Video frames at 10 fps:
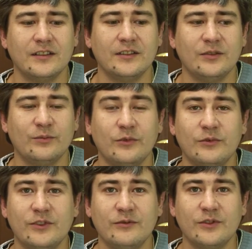И
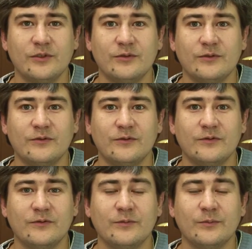получилось,
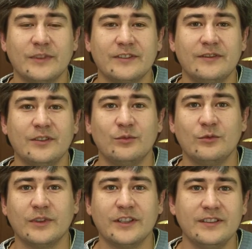что в Москве я был
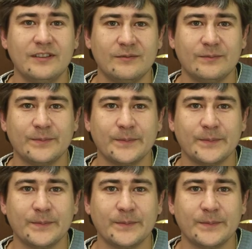проездом,